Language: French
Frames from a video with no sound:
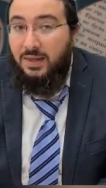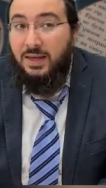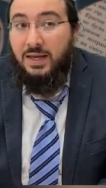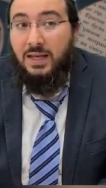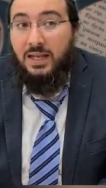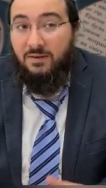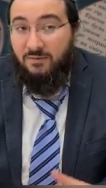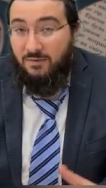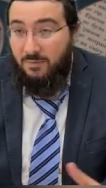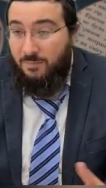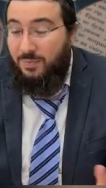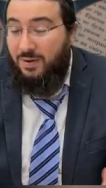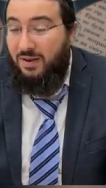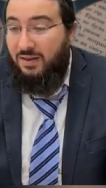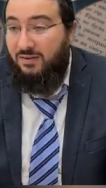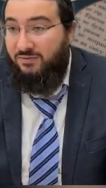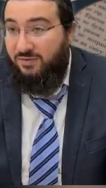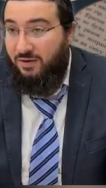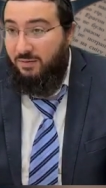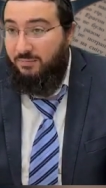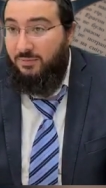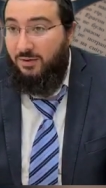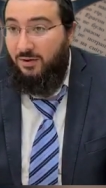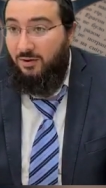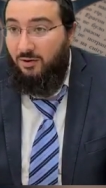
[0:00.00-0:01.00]
il avait plein de
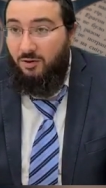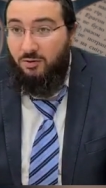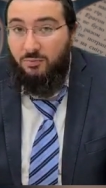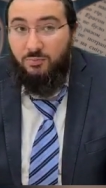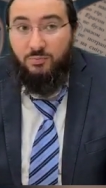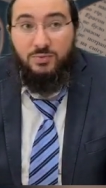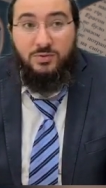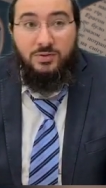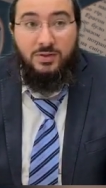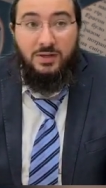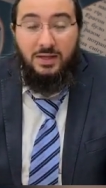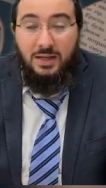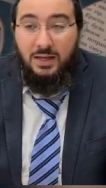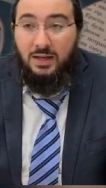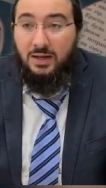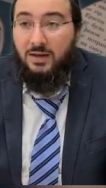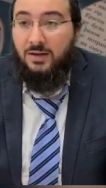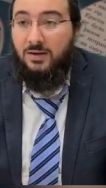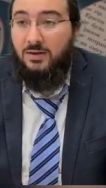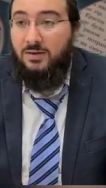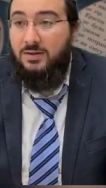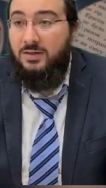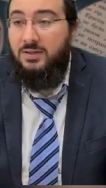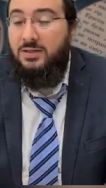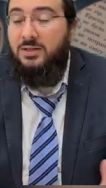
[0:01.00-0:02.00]
femmes, puisqu'il a
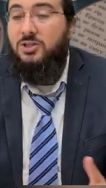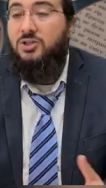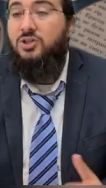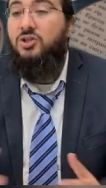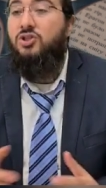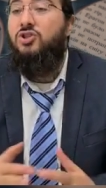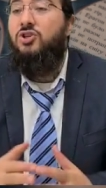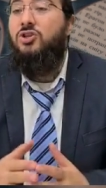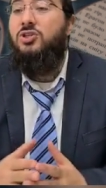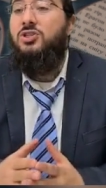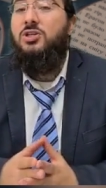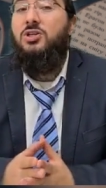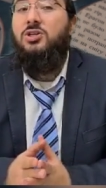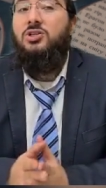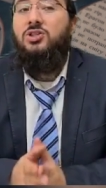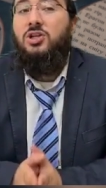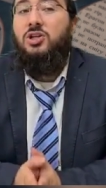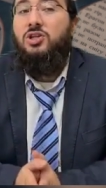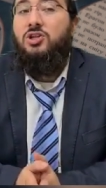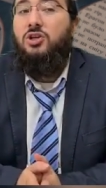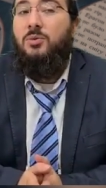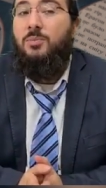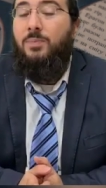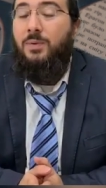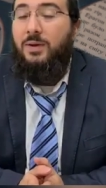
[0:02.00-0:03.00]
changé
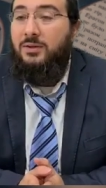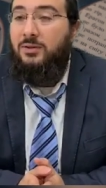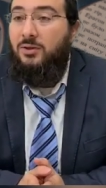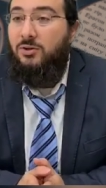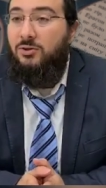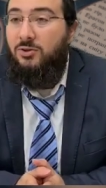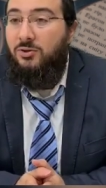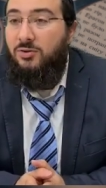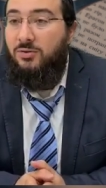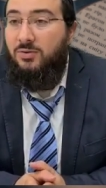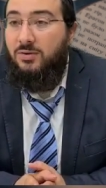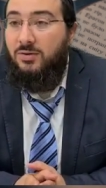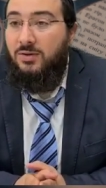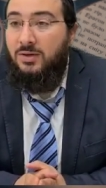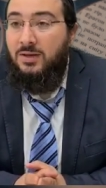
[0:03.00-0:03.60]
cherché une prétendante.